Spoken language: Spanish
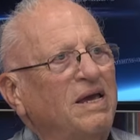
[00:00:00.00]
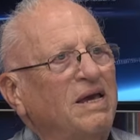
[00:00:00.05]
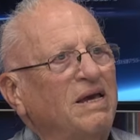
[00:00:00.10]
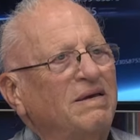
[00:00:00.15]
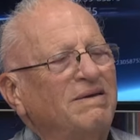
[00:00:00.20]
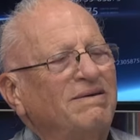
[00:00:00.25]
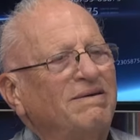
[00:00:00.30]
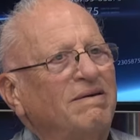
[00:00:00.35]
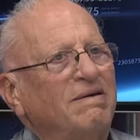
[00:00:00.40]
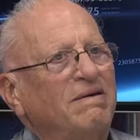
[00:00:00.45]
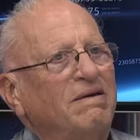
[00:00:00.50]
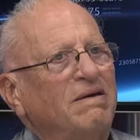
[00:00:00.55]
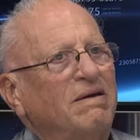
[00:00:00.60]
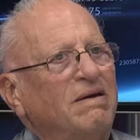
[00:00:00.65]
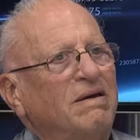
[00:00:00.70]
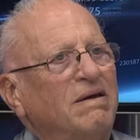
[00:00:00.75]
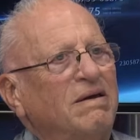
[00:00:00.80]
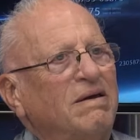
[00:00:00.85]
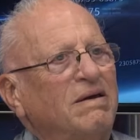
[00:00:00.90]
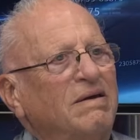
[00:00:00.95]
Es
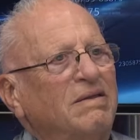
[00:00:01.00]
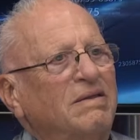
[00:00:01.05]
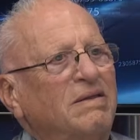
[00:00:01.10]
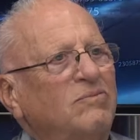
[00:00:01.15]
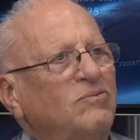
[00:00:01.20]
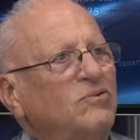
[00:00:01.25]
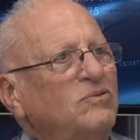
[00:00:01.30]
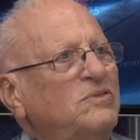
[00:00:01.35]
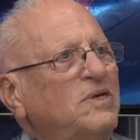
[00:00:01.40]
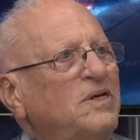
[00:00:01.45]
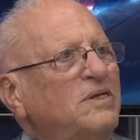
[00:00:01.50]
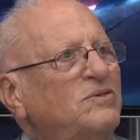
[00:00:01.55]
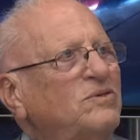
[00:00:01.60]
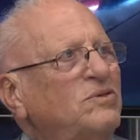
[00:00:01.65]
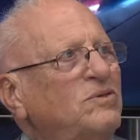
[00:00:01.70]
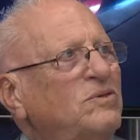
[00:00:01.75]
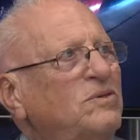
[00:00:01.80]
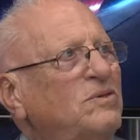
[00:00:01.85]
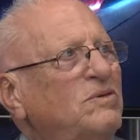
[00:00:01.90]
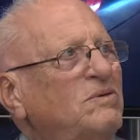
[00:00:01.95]
decir, este
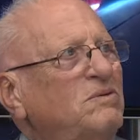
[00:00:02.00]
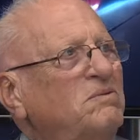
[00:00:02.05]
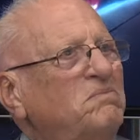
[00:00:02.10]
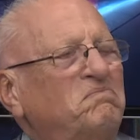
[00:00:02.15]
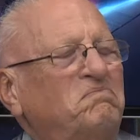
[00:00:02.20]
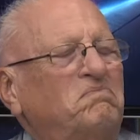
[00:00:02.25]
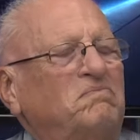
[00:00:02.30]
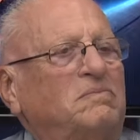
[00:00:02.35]
muchacho